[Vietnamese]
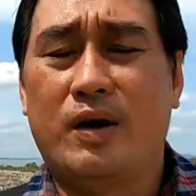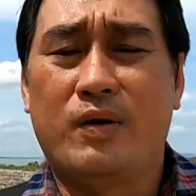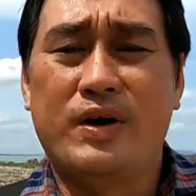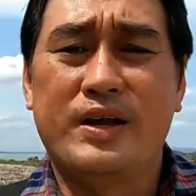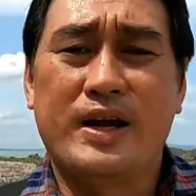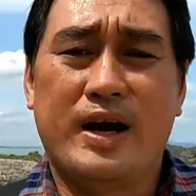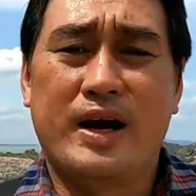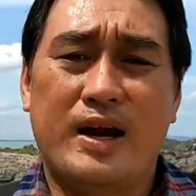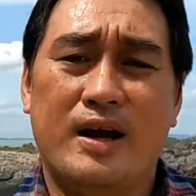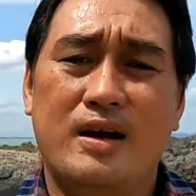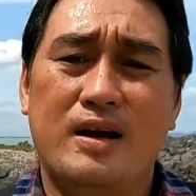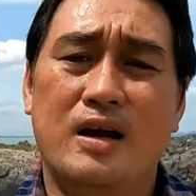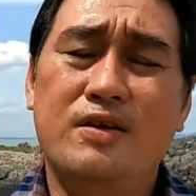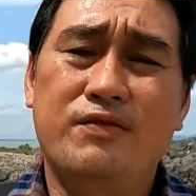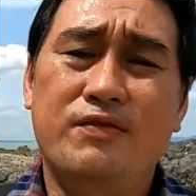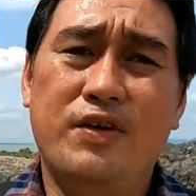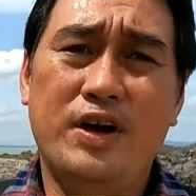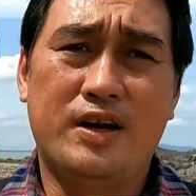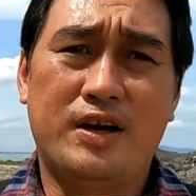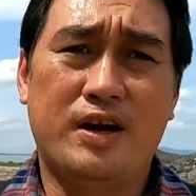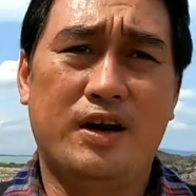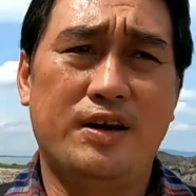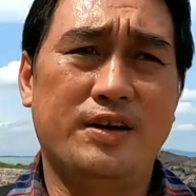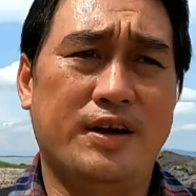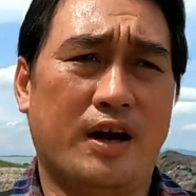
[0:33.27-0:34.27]
chào cả nhà đã đến
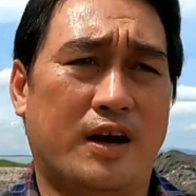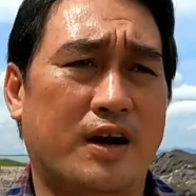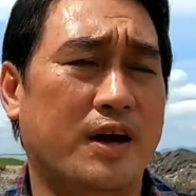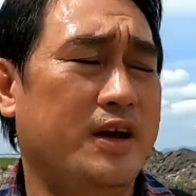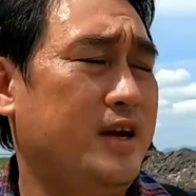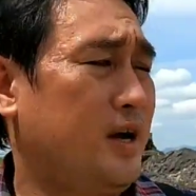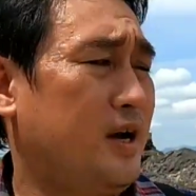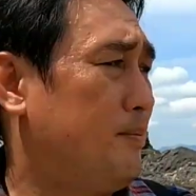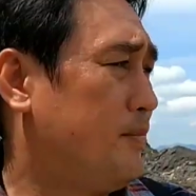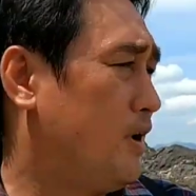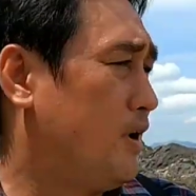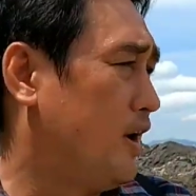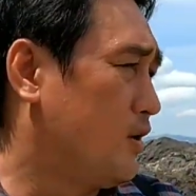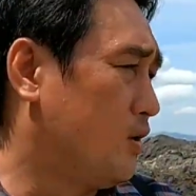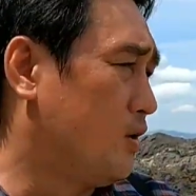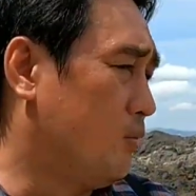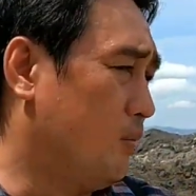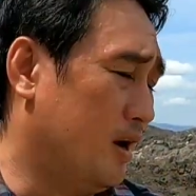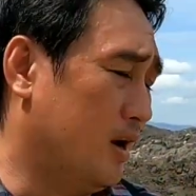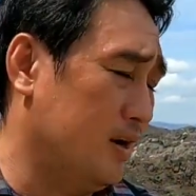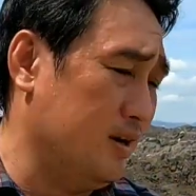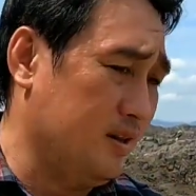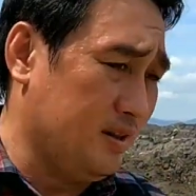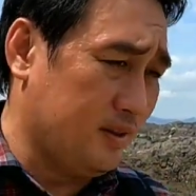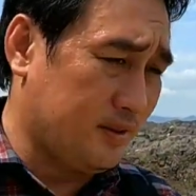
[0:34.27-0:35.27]
với kênh nhật ký khắp nơi của
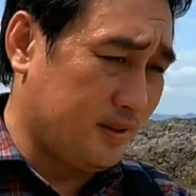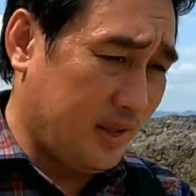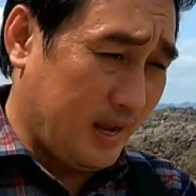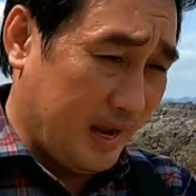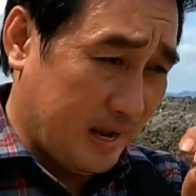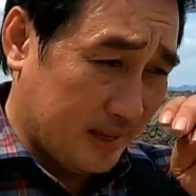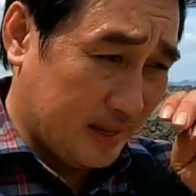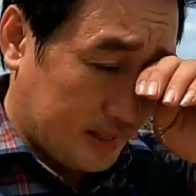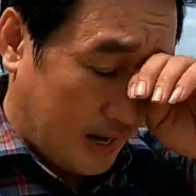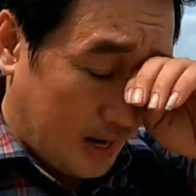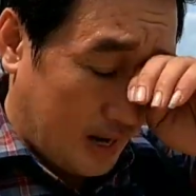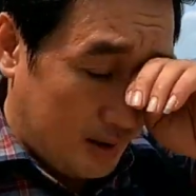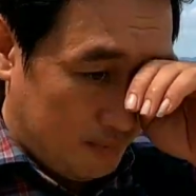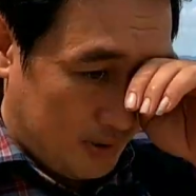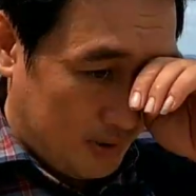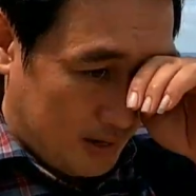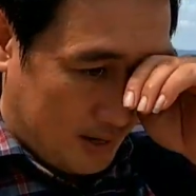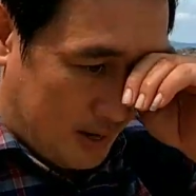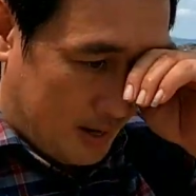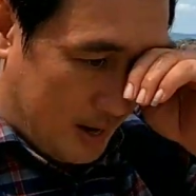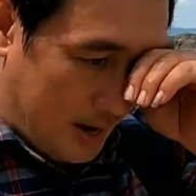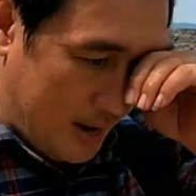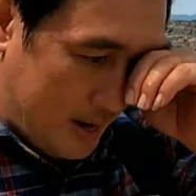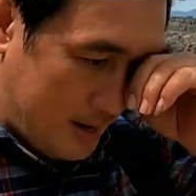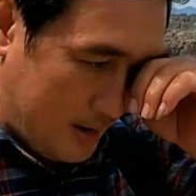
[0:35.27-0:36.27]
mình thì hiện tại
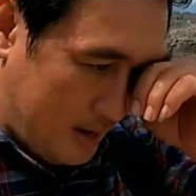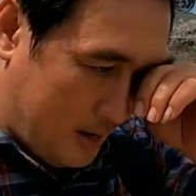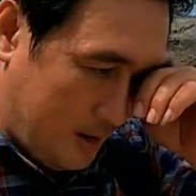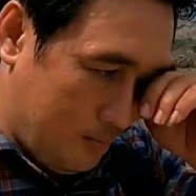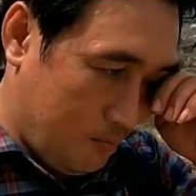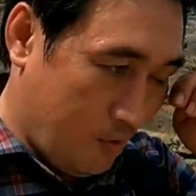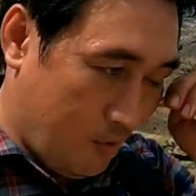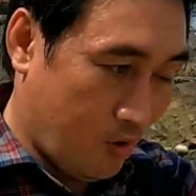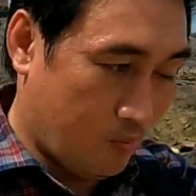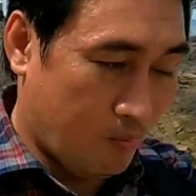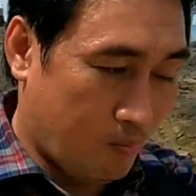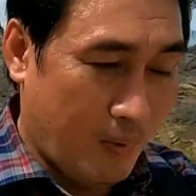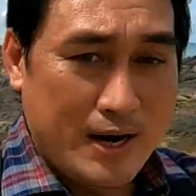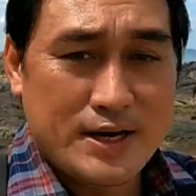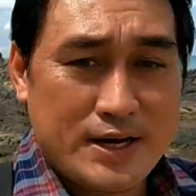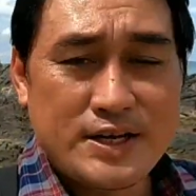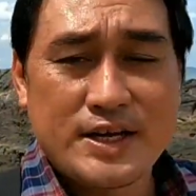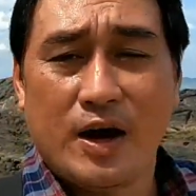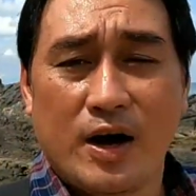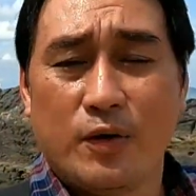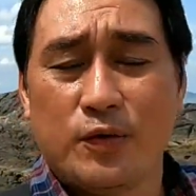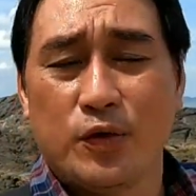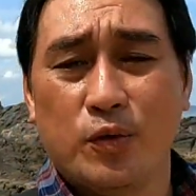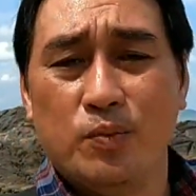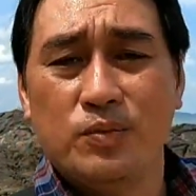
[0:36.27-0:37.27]
mình đang ở một bãi
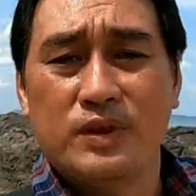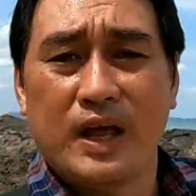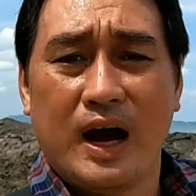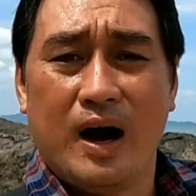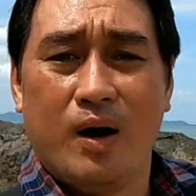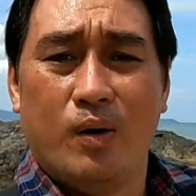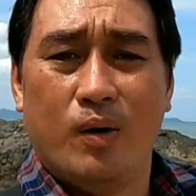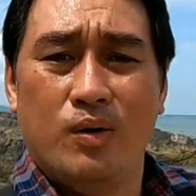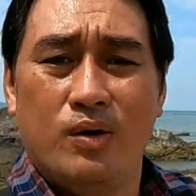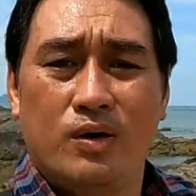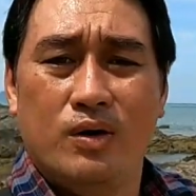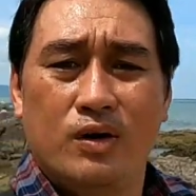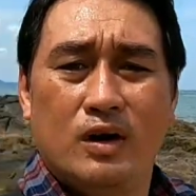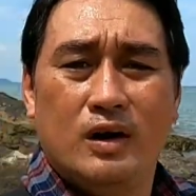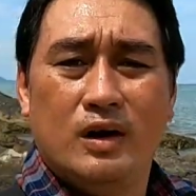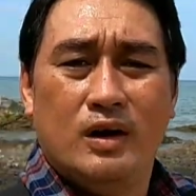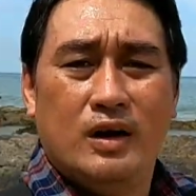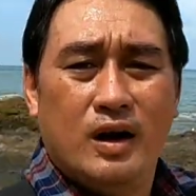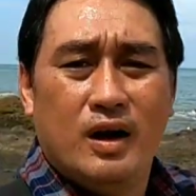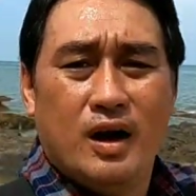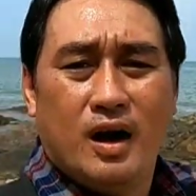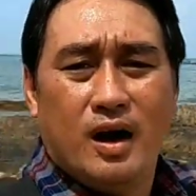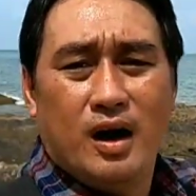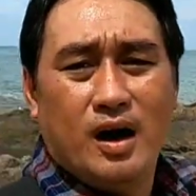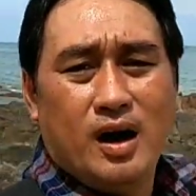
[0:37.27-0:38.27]
sau vũng tàu
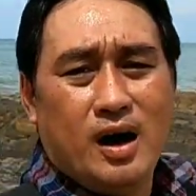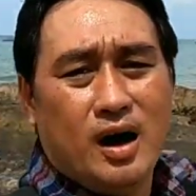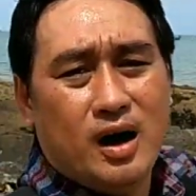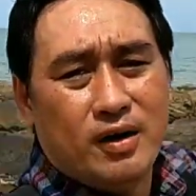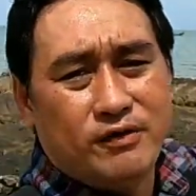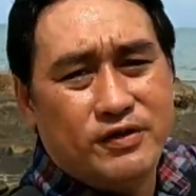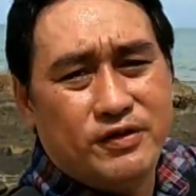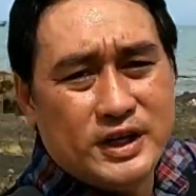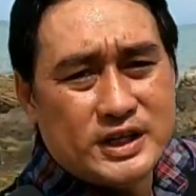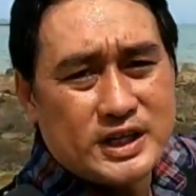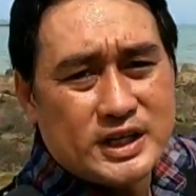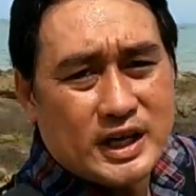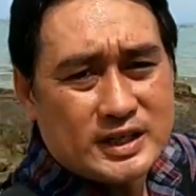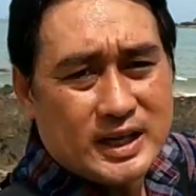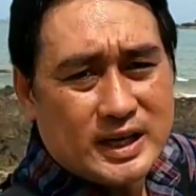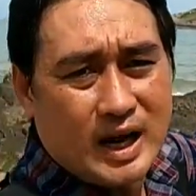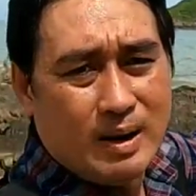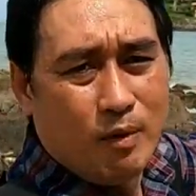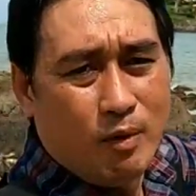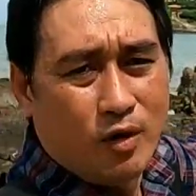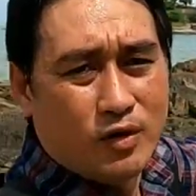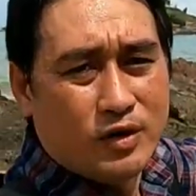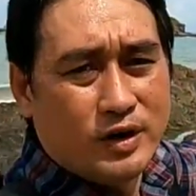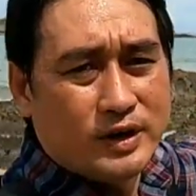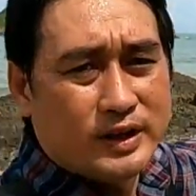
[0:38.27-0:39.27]
à, phía xa
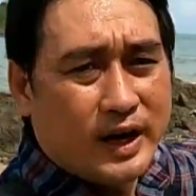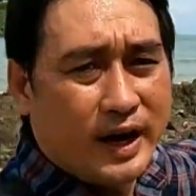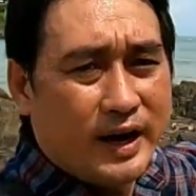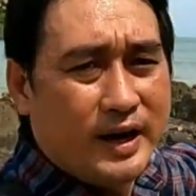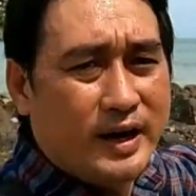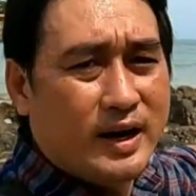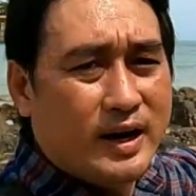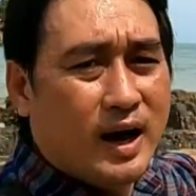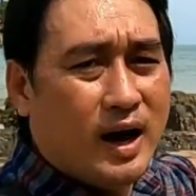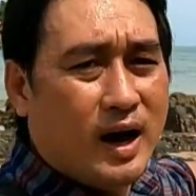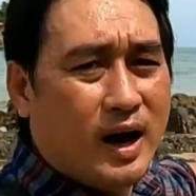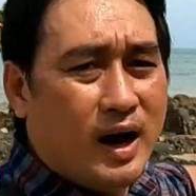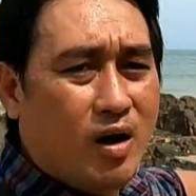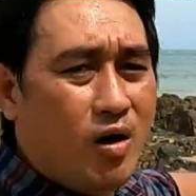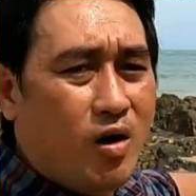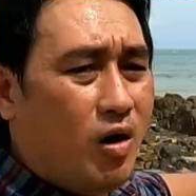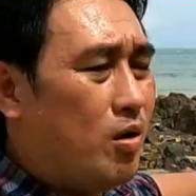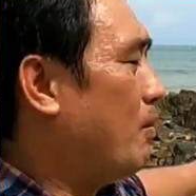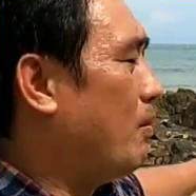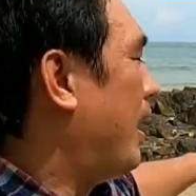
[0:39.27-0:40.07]
xa mọi người thấy là